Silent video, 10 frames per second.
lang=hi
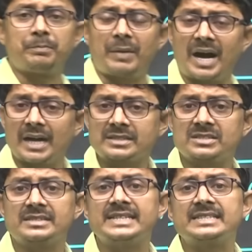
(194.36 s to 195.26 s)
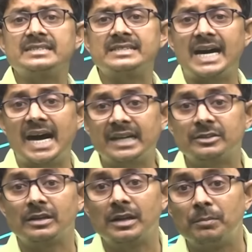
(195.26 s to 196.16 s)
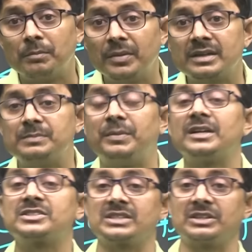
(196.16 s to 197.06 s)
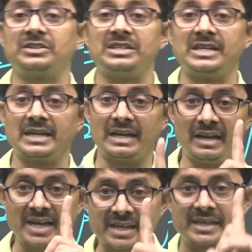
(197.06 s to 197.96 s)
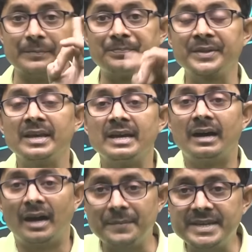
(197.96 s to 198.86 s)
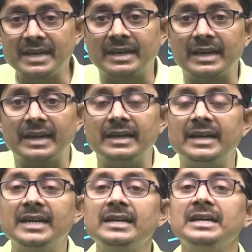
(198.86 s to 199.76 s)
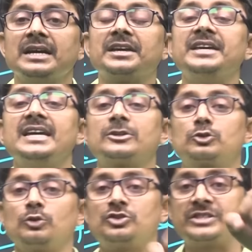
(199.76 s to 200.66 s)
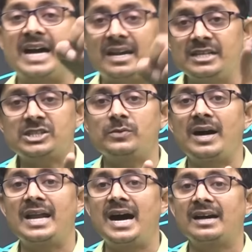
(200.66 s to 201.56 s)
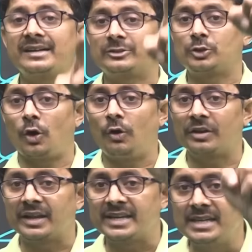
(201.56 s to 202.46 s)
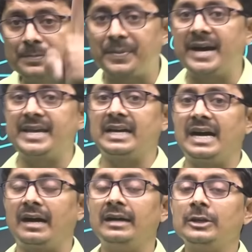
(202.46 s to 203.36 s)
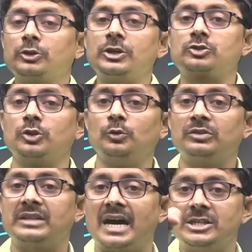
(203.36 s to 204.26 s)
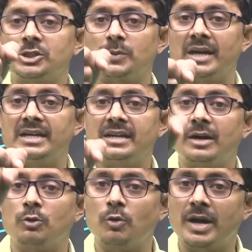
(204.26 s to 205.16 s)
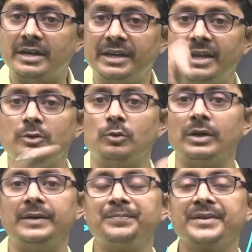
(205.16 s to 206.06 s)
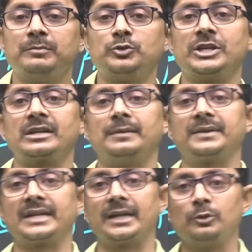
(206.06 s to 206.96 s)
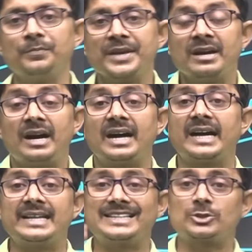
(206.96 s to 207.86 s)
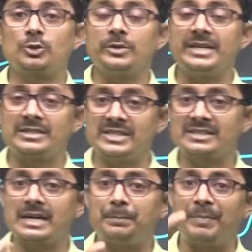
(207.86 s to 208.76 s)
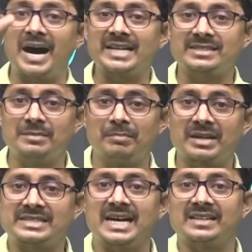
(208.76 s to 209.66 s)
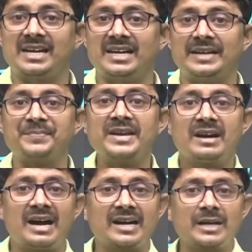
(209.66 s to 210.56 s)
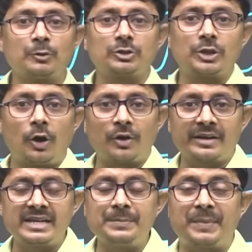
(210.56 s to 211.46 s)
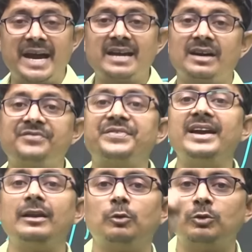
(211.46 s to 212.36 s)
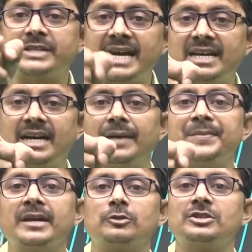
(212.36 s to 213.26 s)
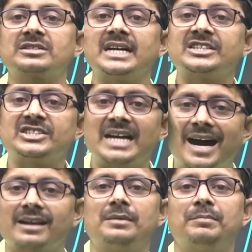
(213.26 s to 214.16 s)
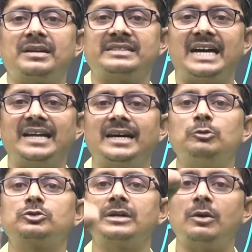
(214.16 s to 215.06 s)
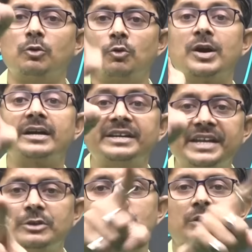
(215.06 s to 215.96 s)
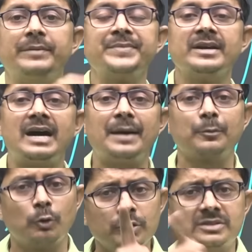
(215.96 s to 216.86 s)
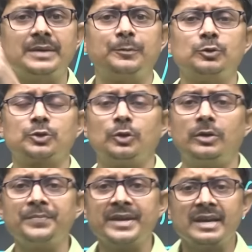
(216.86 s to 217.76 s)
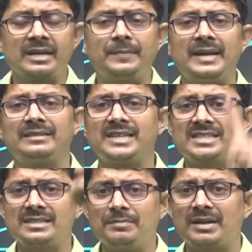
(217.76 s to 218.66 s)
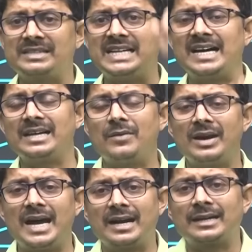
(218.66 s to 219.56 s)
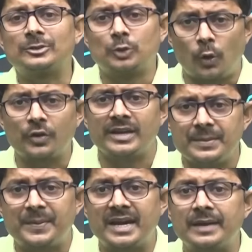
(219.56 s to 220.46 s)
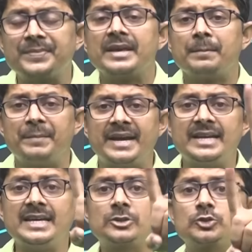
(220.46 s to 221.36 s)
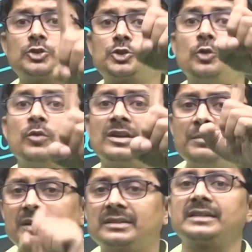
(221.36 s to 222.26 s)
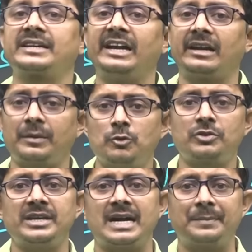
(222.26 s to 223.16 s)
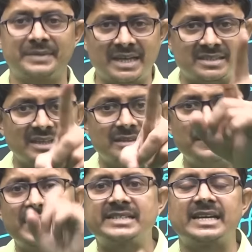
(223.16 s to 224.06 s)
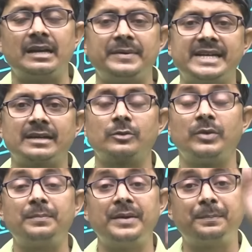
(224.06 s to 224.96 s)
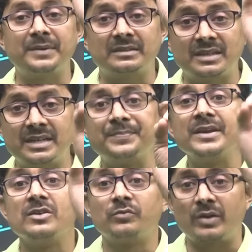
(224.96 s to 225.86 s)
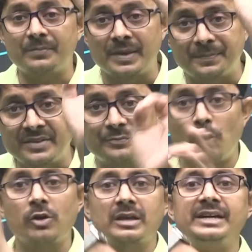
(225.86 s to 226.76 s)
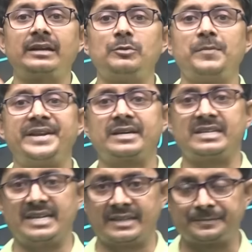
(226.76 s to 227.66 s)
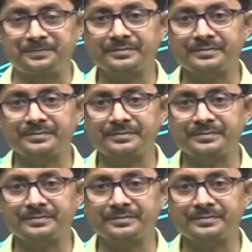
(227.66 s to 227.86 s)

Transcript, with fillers: पाँच से सात नंबर बढ़ सकती है लेकिन हम ये कह रहे हैं कि 140 वाला अगर दौड़ नहीं पाएगा तो एक वाले का होगा कि नहीं होगा मुझे इतना बता दो अगर 101 जिसका पाँच नंबर ज़्यादा है अगर वो दौड़ नहीं पाएगा फेल हो जाएगा तो जिसका चार नंबर ज़्यादा उसका होगा कि नहीं होगा आप खुद से पूछो कि भाई दस नंबर ज़्यादा वाला अगर दौड़ नहीं पाएगा मैंने एक नंबर तक के इंटरव्यू किए आप देख सकते मेरे चैनल पर जाकर वन फिफ्टी के इंटरव्यू मैंने किए हैं